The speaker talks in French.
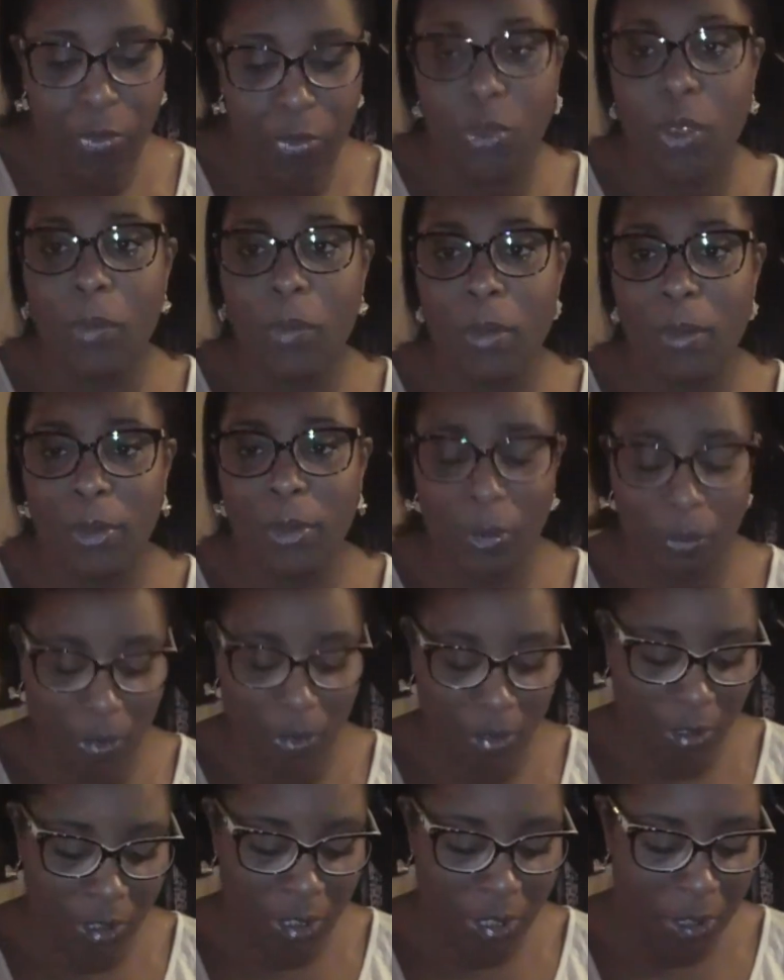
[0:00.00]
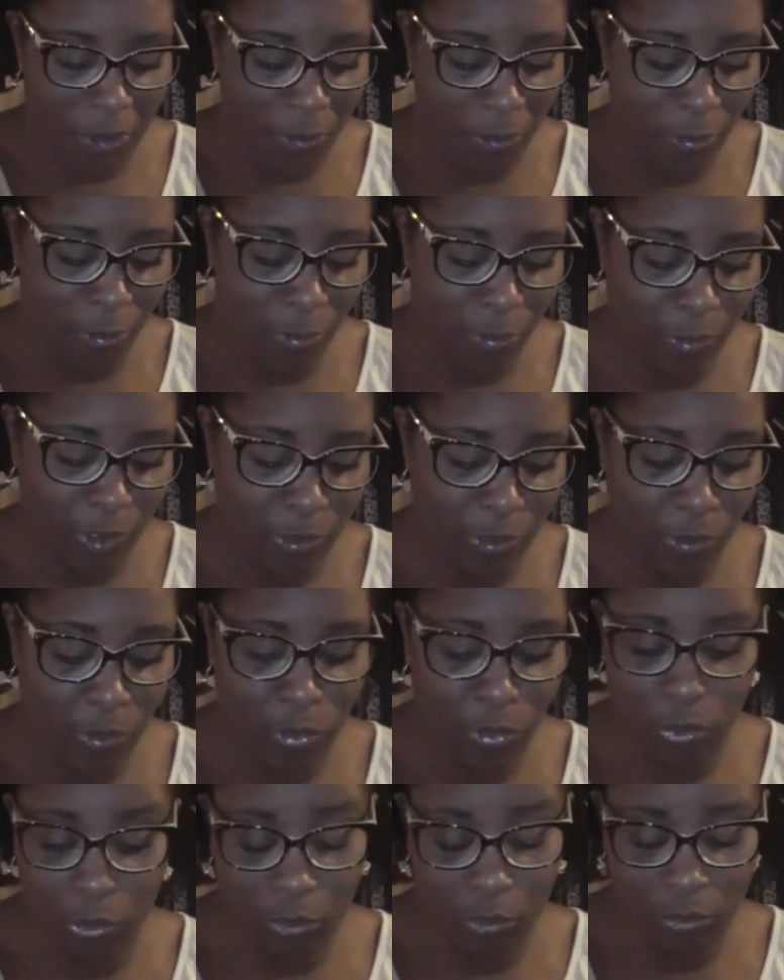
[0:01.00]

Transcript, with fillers: je ne pourrais pas m'en empêcher. Hein. De toute façon,